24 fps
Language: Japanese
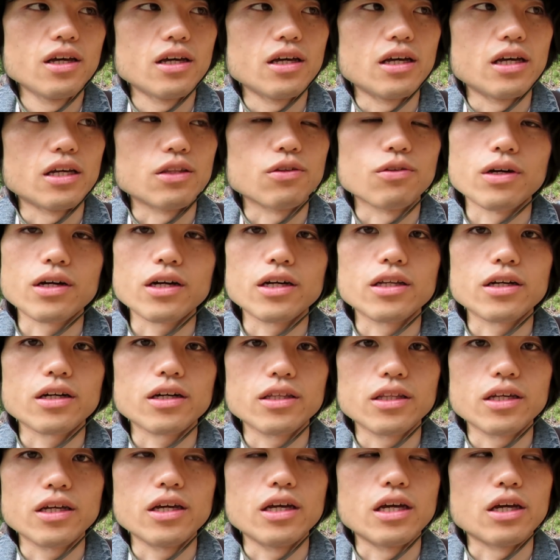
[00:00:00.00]
えー、となかな
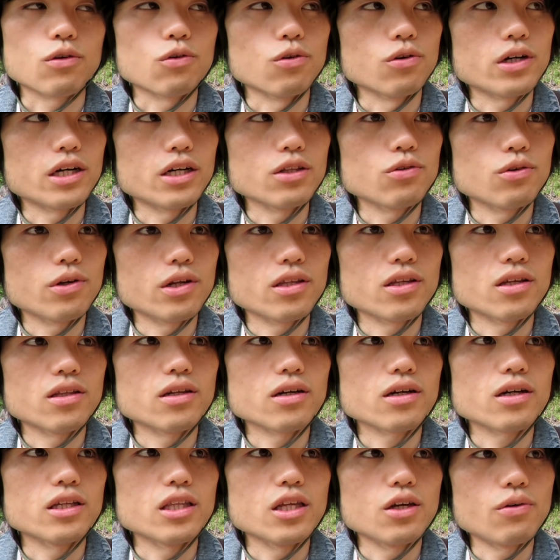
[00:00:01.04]
かね今回撮れた
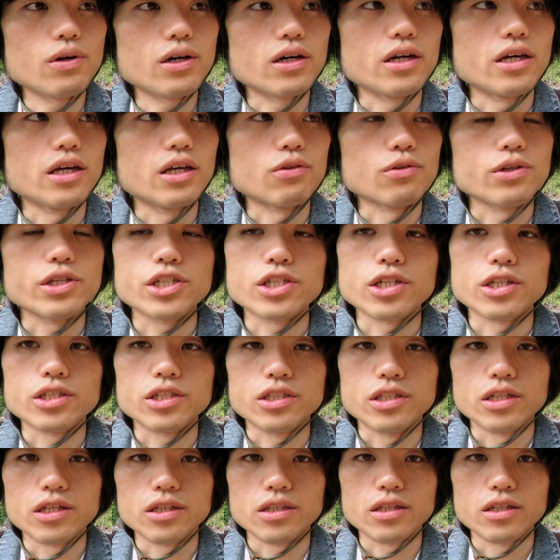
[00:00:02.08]
中では、えー、といい写
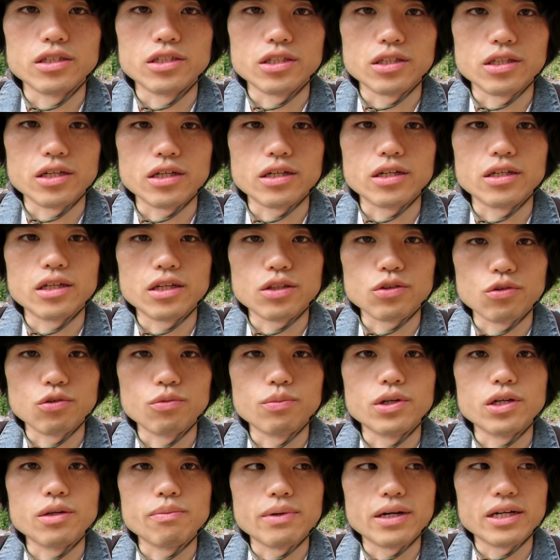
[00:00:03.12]
真だったんじゃないかなと
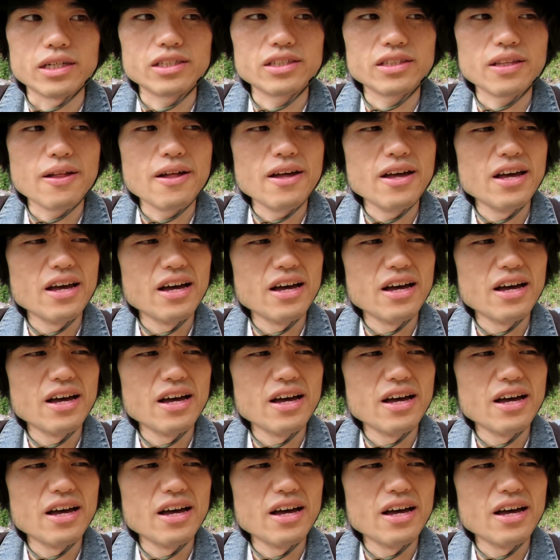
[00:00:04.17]
思います。